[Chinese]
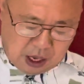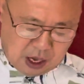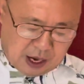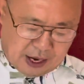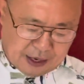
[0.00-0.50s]

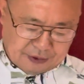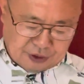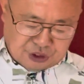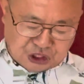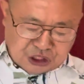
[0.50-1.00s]

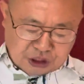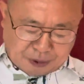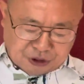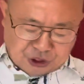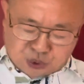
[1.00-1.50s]
啊，《经济日
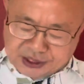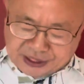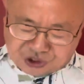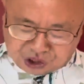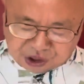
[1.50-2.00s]
报》呢虽
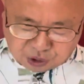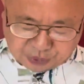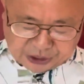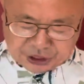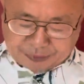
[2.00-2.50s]
然撤
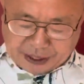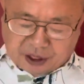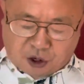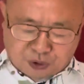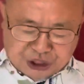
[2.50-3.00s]
回了这篇
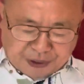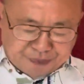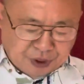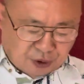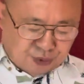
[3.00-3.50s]
稿件，
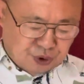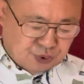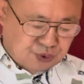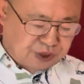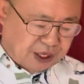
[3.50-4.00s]
洪秀
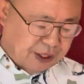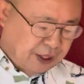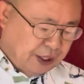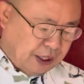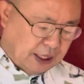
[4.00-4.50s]
柱呢，
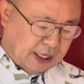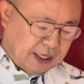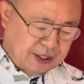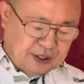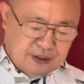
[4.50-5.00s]
啊，
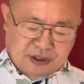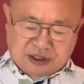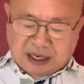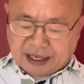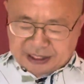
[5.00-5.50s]

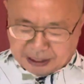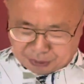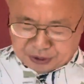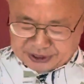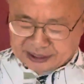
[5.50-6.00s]
大概也不
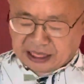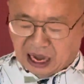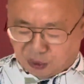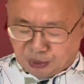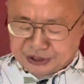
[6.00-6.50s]
会再
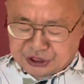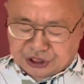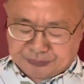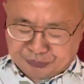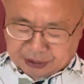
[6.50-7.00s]
打官司。
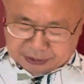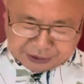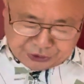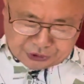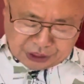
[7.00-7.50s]
但
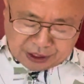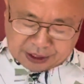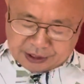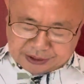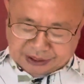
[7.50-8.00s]
是呢，
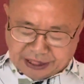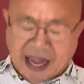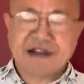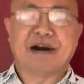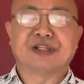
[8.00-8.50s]
在
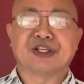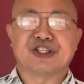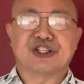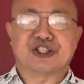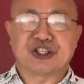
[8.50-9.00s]
台湾呢
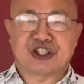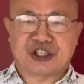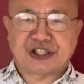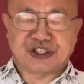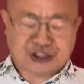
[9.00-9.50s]
已经
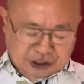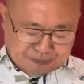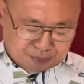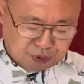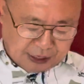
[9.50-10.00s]
掀起了
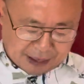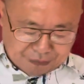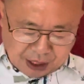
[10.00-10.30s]
波澜。